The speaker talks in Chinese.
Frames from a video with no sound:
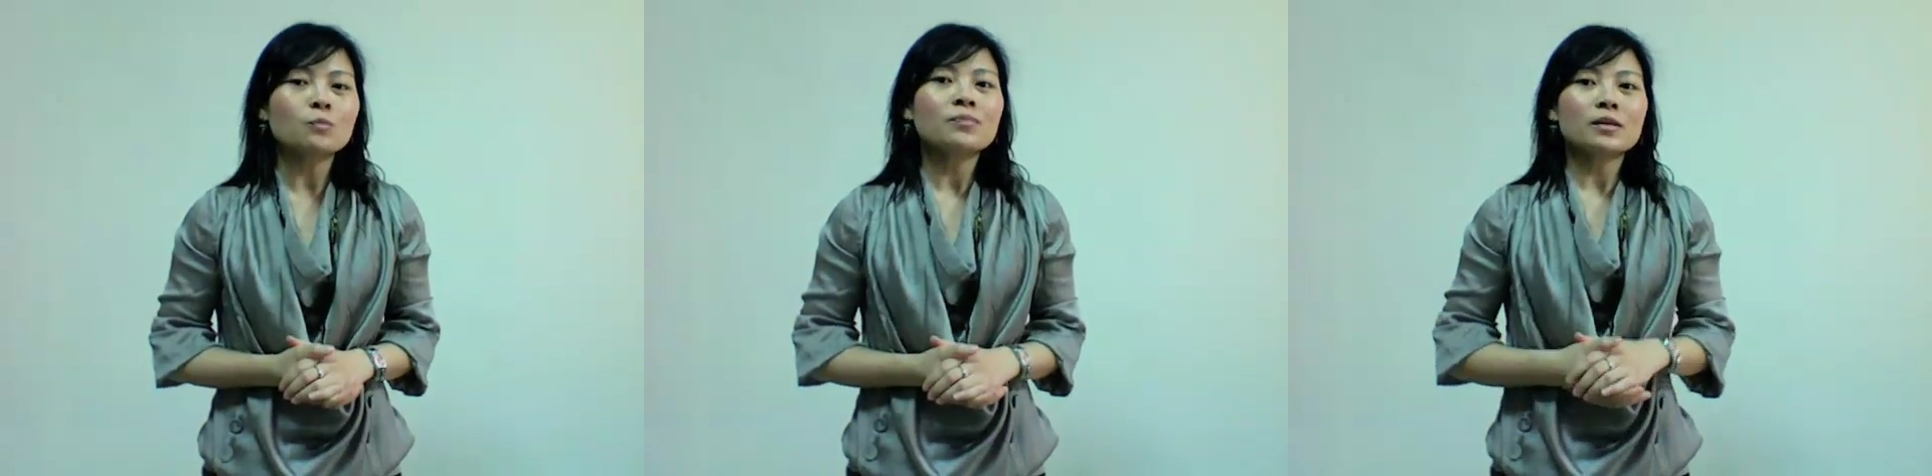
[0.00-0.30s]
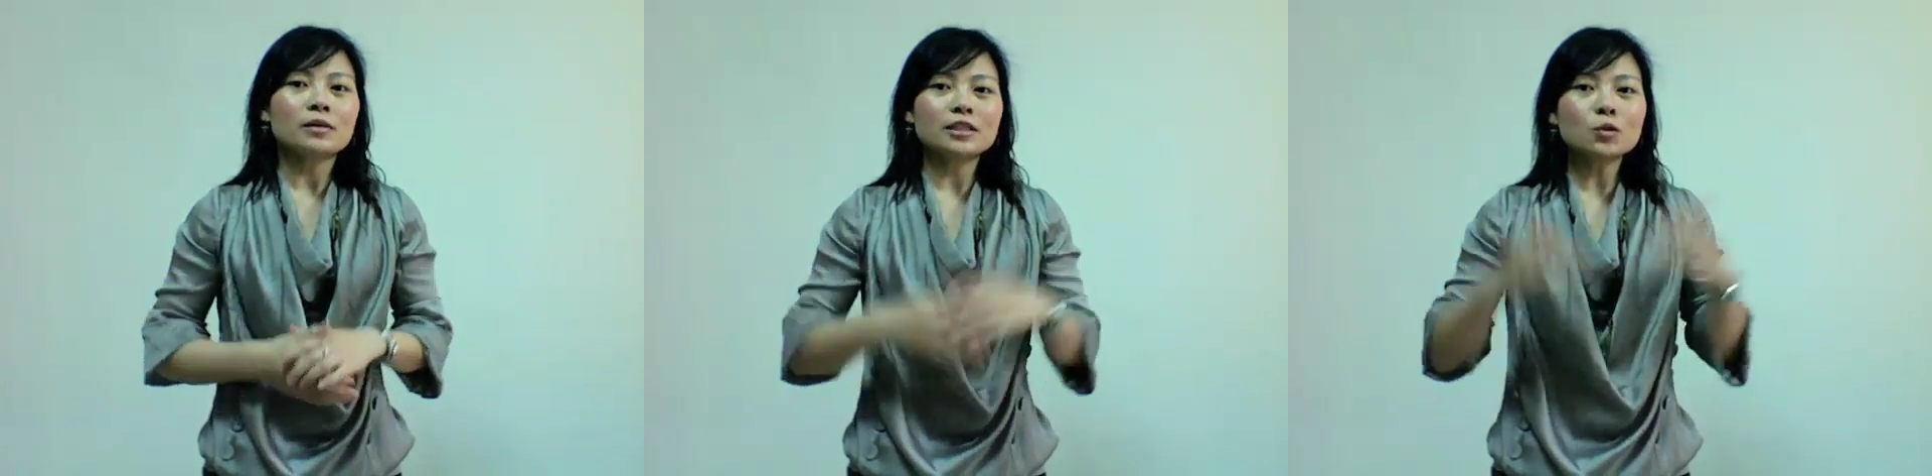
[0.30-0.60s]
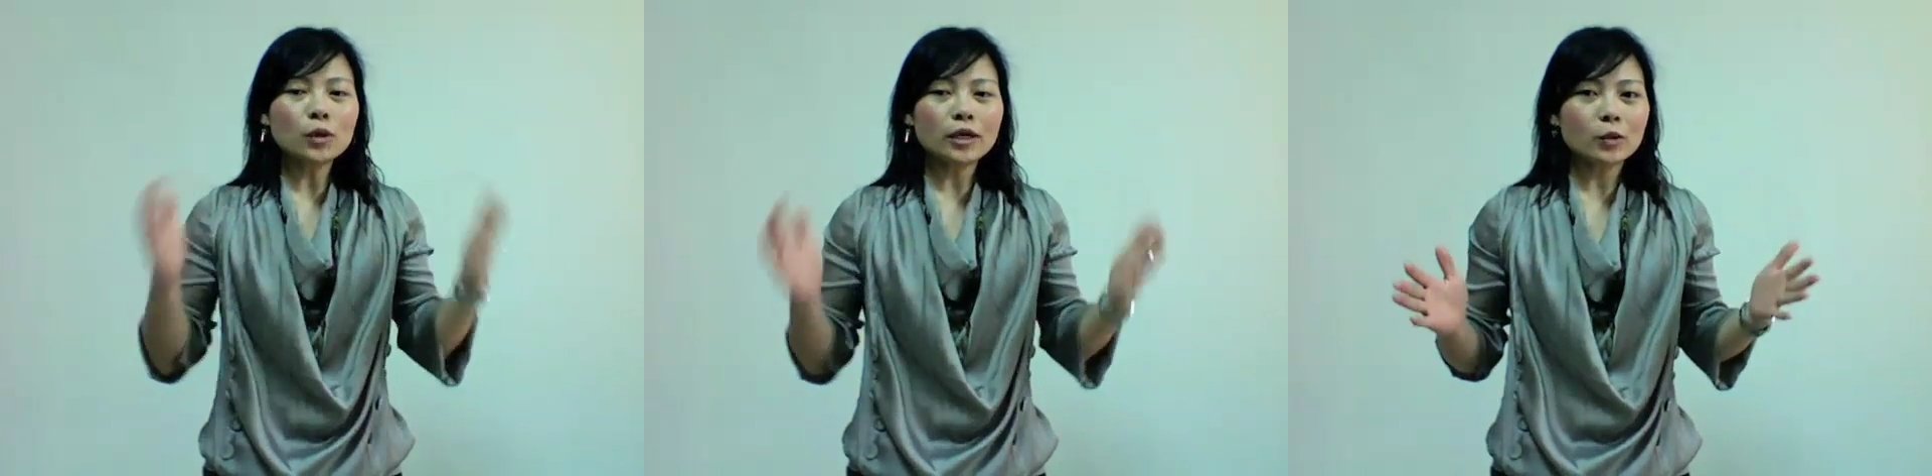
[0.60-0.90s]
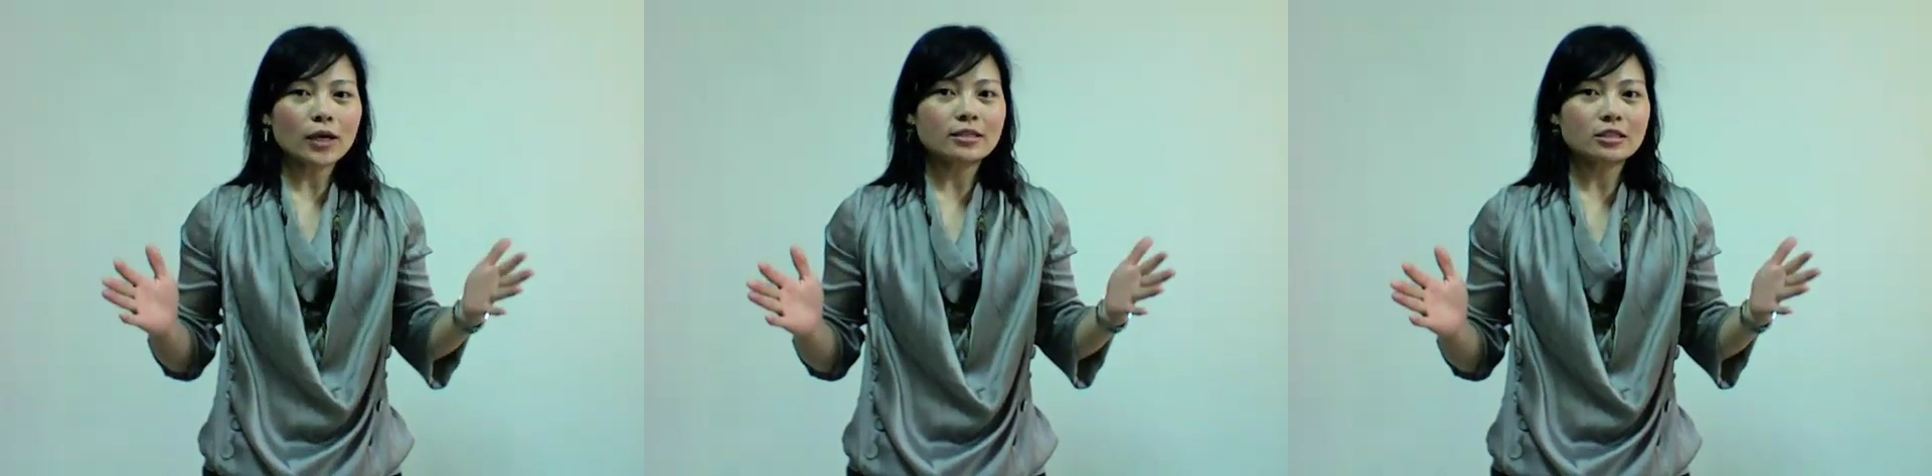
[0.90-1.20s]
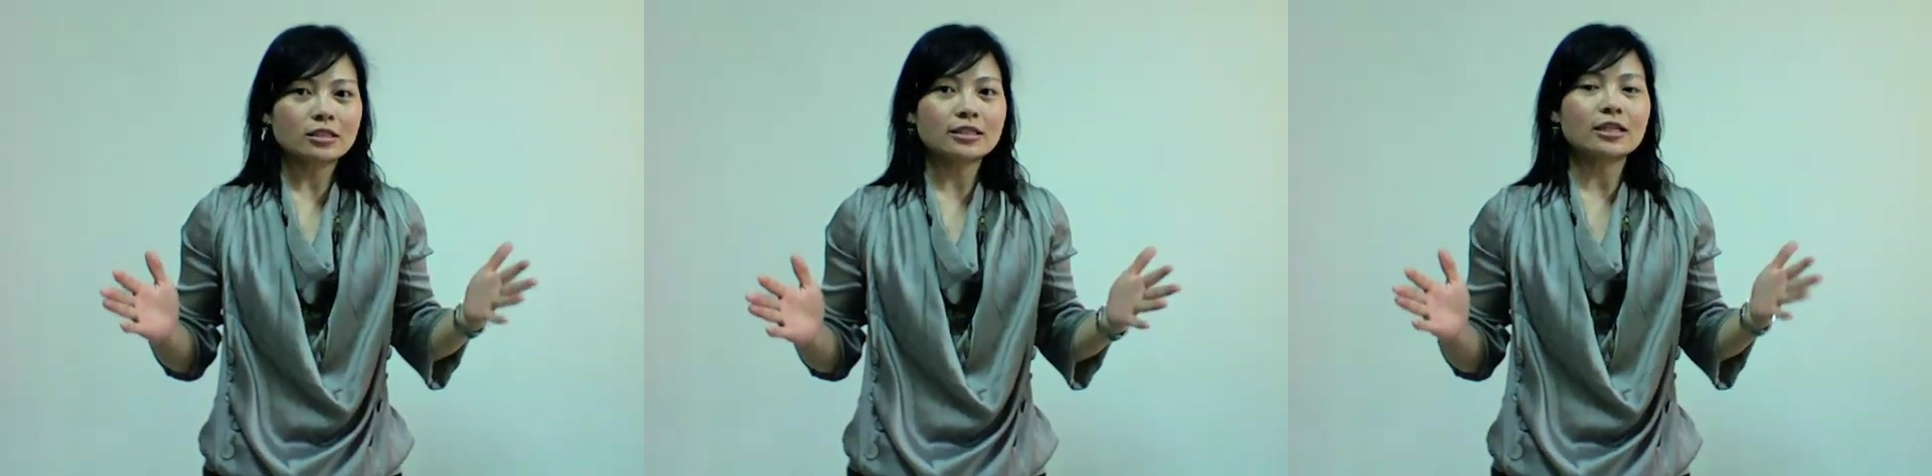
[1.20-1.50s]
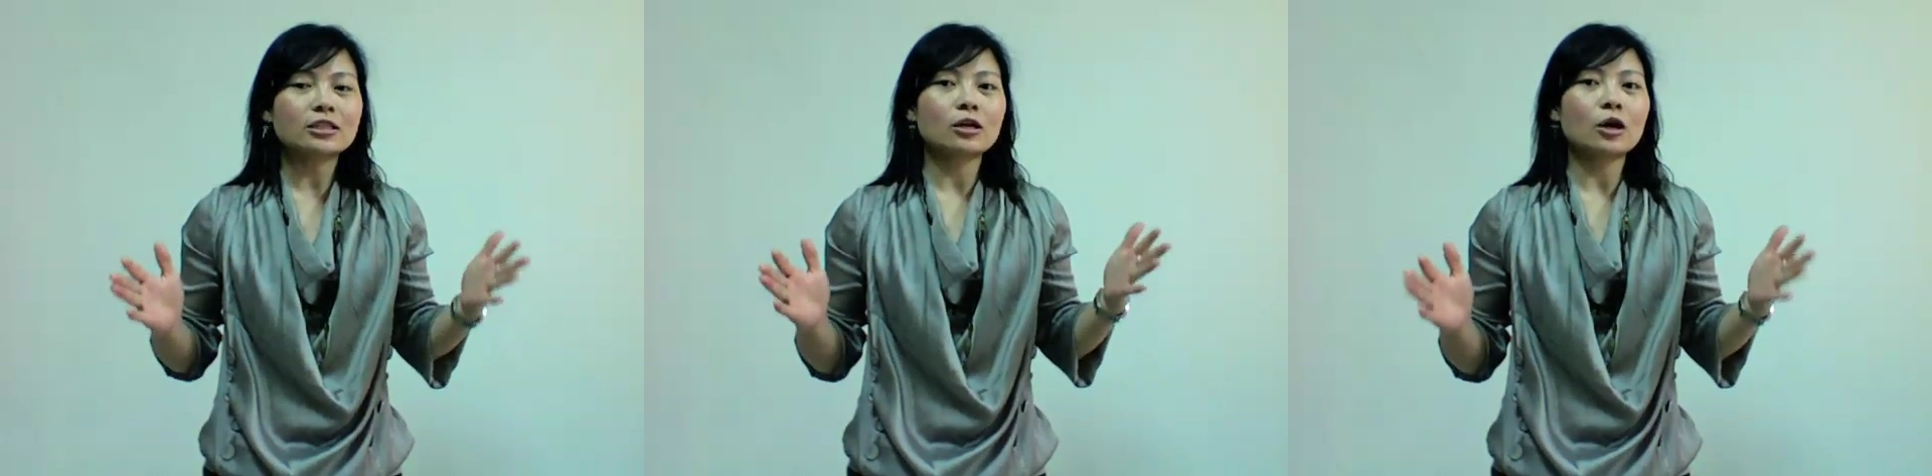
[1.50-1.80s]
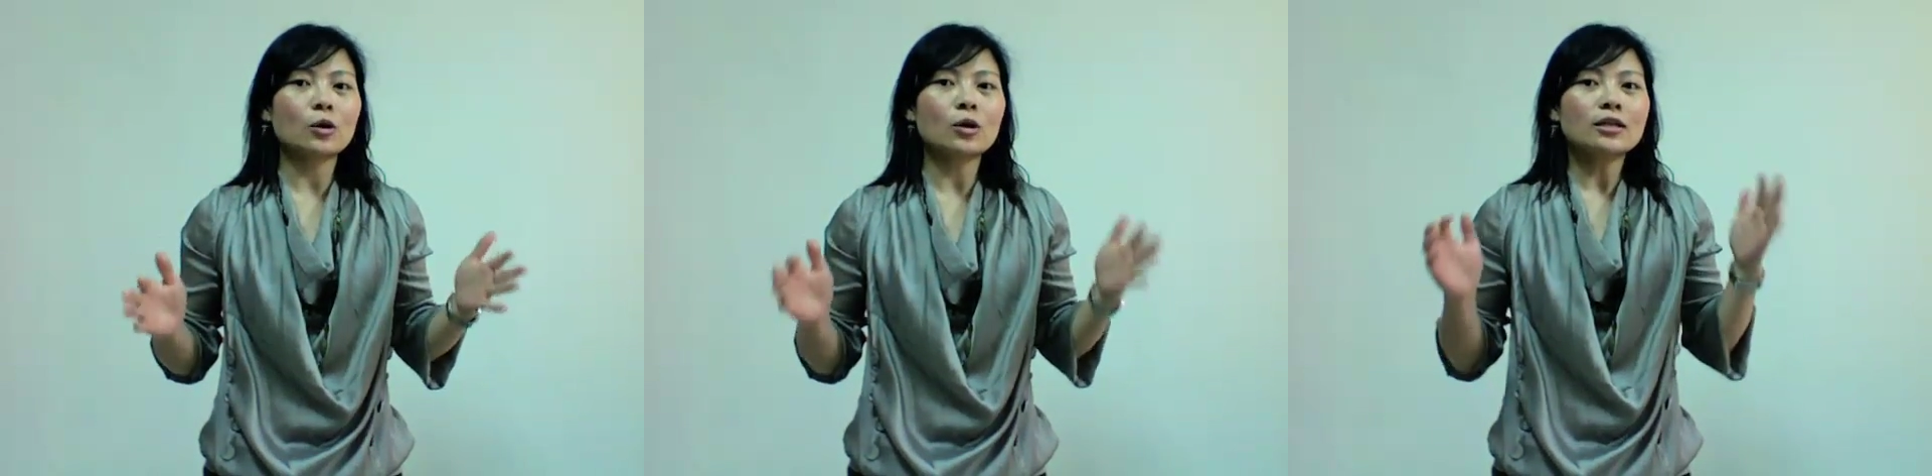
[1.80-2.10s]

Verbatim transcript: 那么经过一段时间之后，